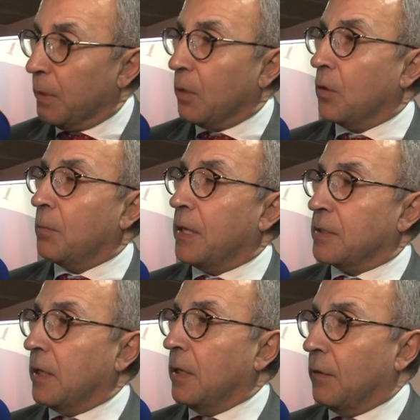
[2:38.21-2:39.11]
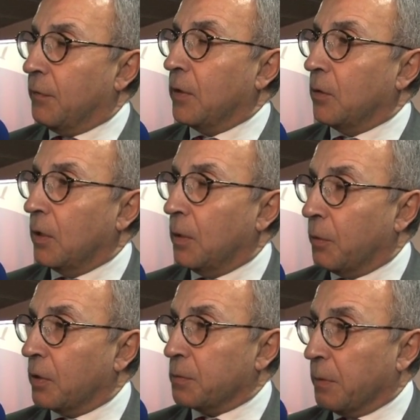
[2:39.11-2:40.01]
periodos más seguir defendiendo el
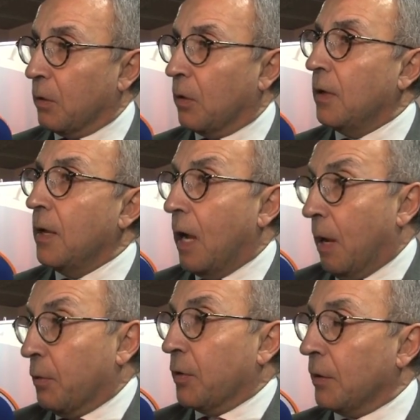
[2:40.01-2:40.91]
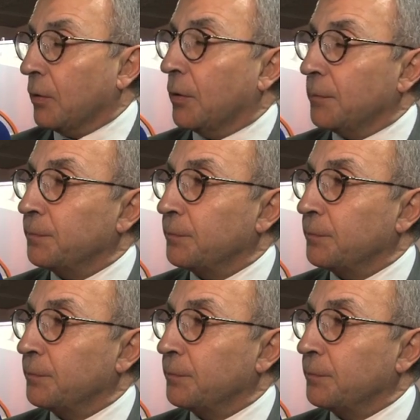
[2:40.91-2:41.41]
deporte español, apoyándolo.